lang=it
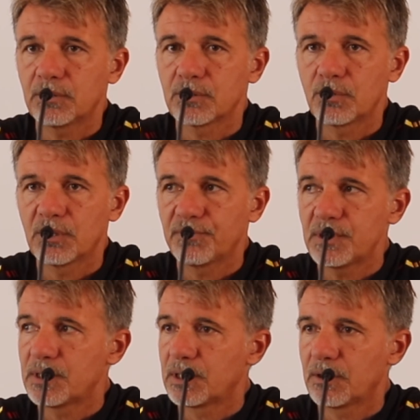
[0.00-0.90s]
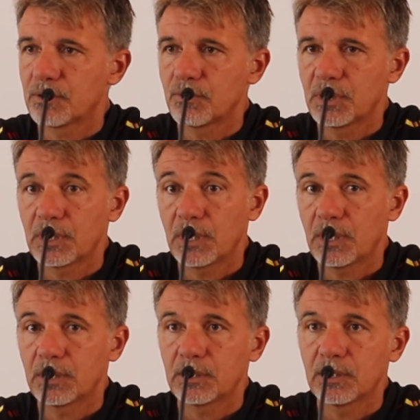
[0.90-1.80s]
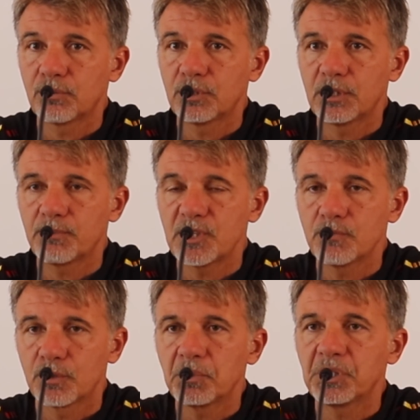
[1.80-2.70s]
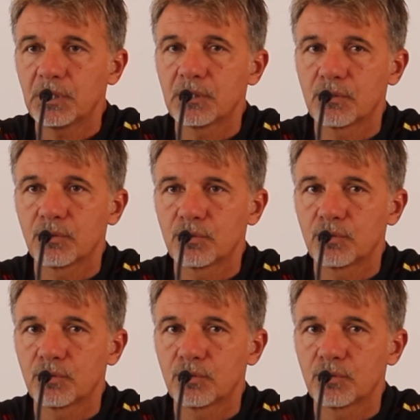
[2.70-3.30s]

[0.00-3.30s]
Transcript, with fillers: una squadra fisica, una squadra che ha tanto dinamismo e quindi sono,